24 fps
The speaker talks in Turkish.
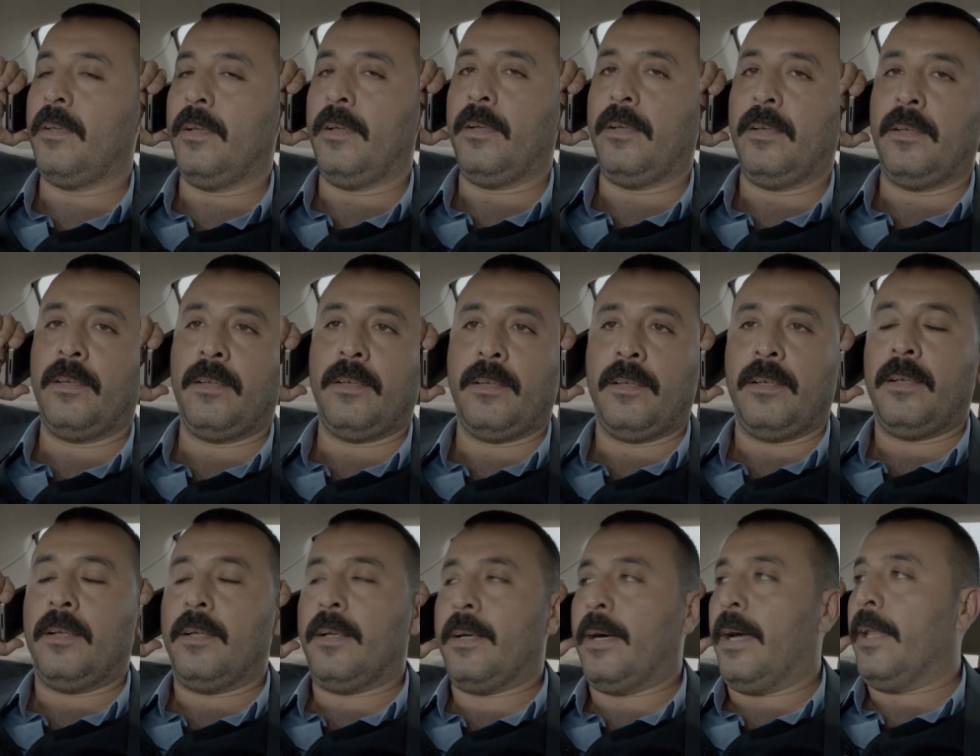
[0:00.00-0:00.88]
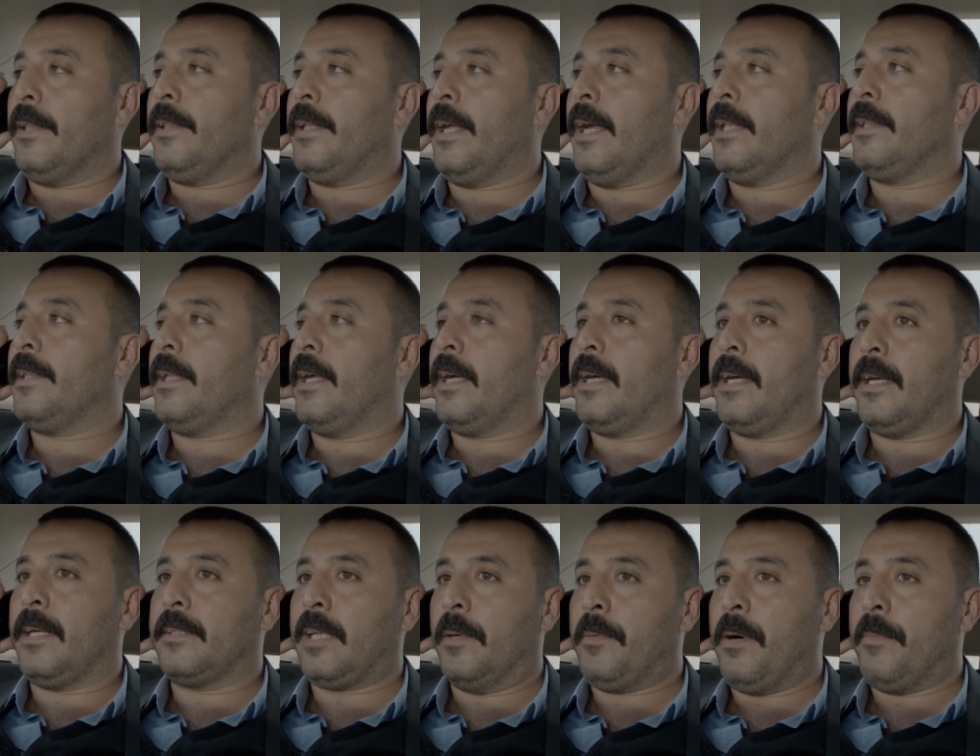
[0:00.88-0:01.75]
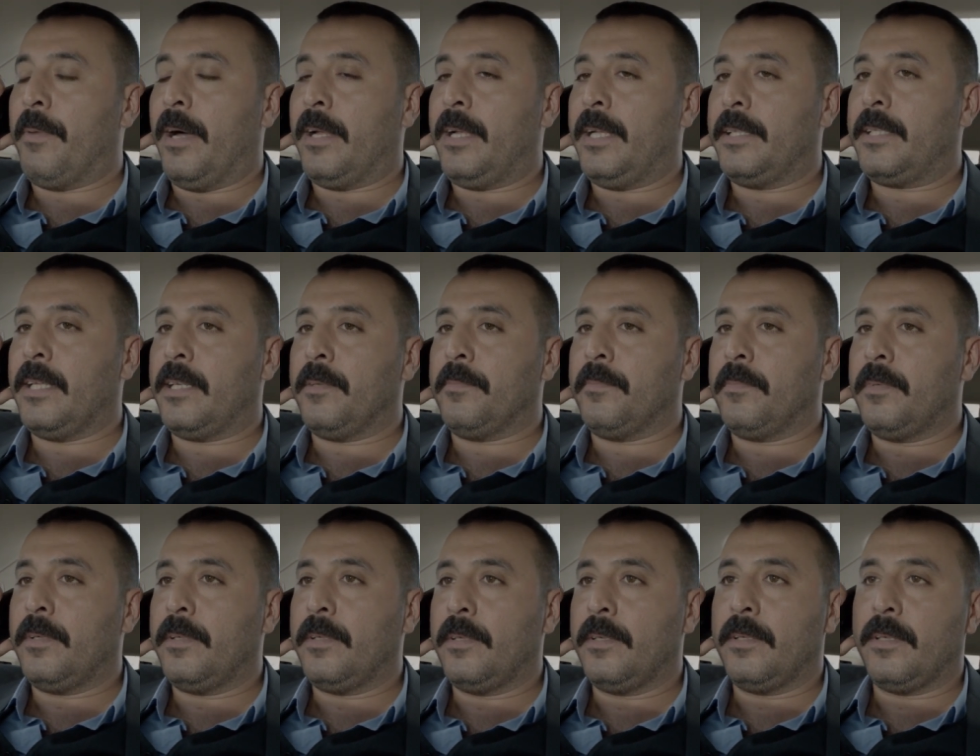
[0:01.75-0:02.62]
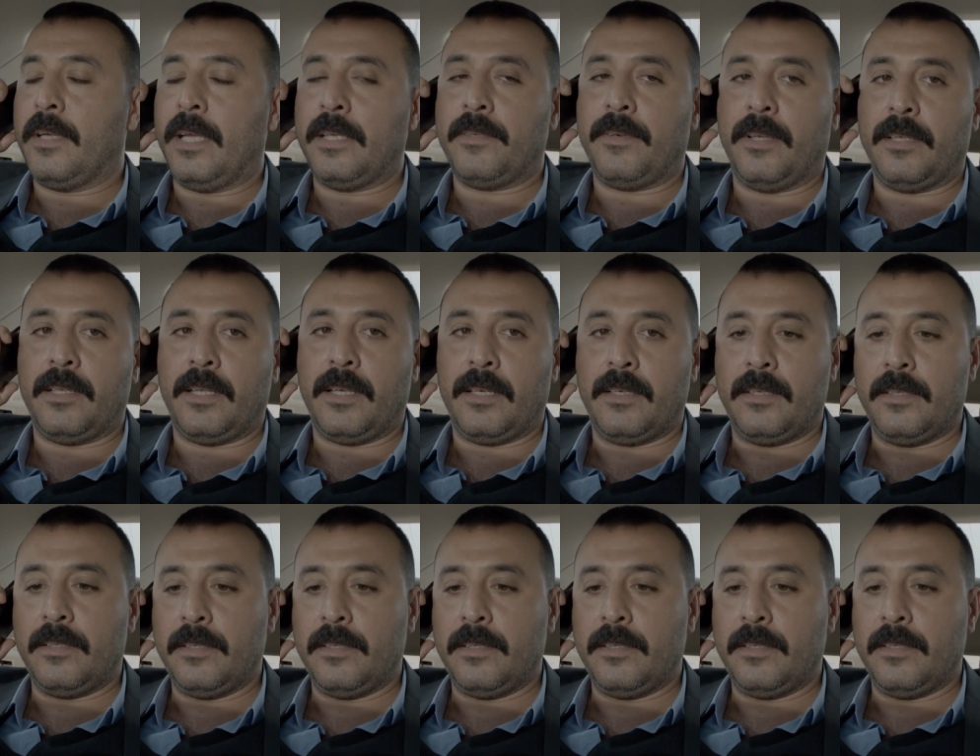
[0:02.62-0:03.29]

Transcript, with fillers: Hemen hallet. Allah Allah tamam hallederim. Eyvallah.